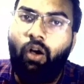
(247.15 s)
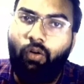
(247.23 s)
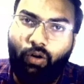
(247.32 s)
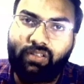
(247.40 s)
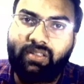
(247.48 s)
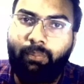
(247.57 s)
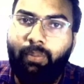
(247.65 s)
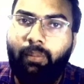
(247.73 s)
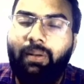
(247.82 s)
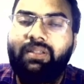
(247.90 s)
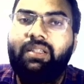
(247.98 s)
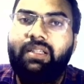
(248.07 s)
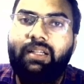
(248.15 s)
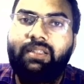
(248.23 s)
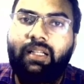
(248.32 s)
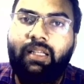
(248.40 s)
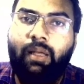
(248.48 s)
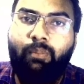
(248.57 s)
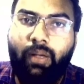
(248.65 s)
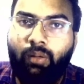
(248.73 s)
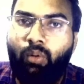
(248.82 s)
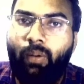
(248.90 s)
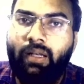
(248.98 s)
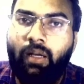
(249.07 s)
व्हाट्सअप पर मैसेज कर सकते हैं मेरे
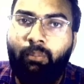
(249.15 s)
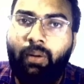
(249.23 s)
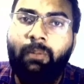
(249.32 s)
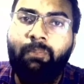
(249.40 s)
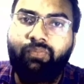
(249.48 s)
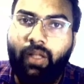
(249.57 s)
मोबाइल नंबर